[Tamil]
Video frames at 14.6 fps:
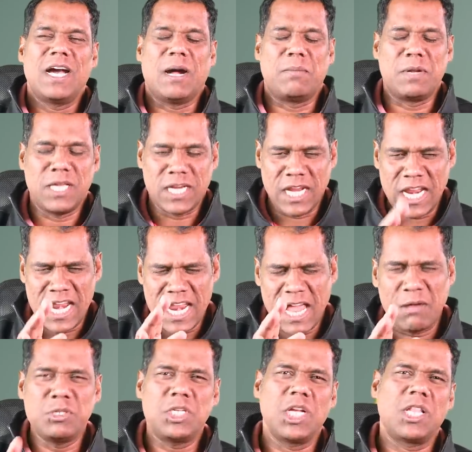அப்படிங்கிற எல்லா
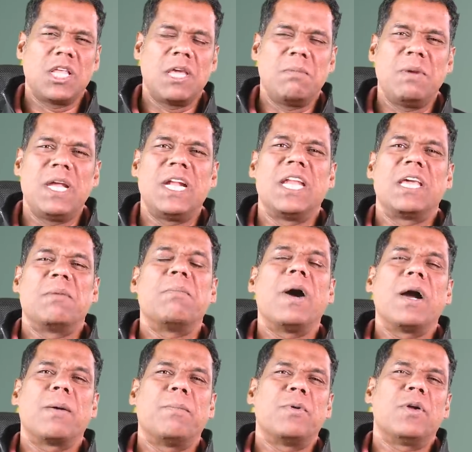விஷயத்தையுமே இன்னைக்கு
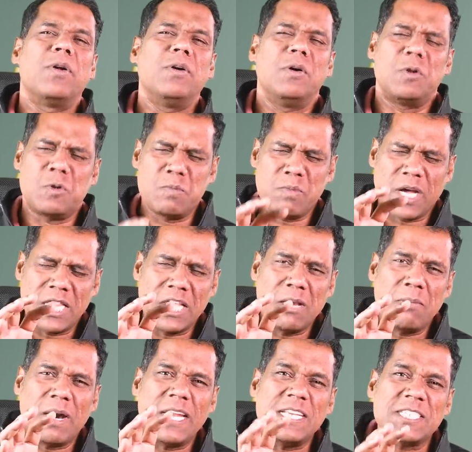பார்க்க போகிறோம் ரொம்ப
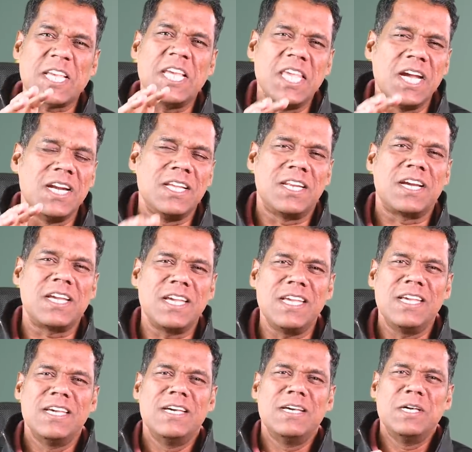அதிகமான செய்திகள்
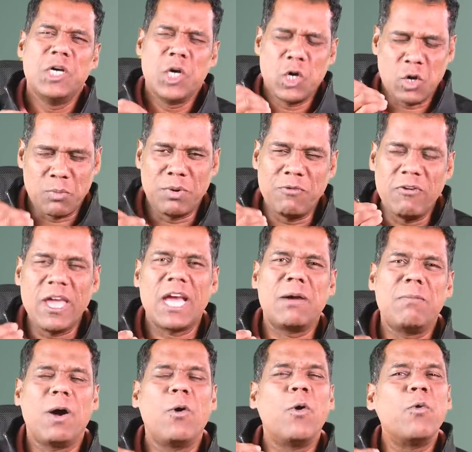இருக்குது ரொம்ப
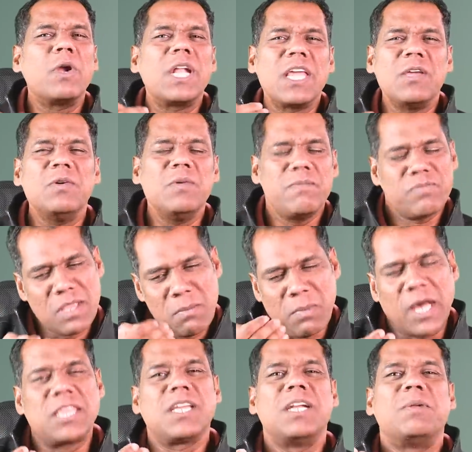வேகமாக ஒவ்வொன்றையும்
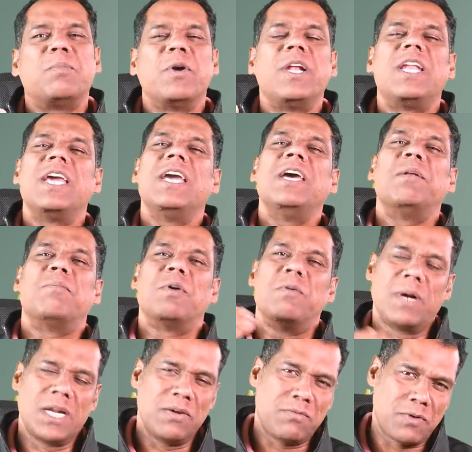பார்த்துக்கிட்டு போயிட்டே
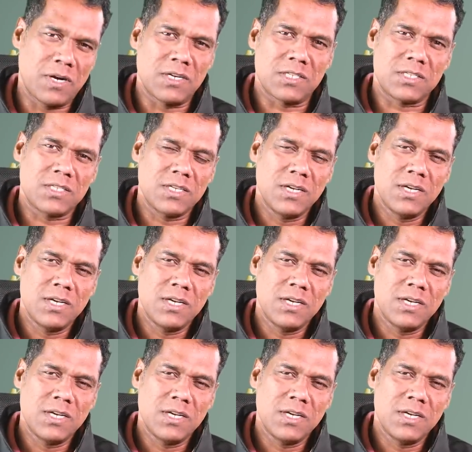இருப்போம் மை டி ஃப்ரெண்ட்ஸ்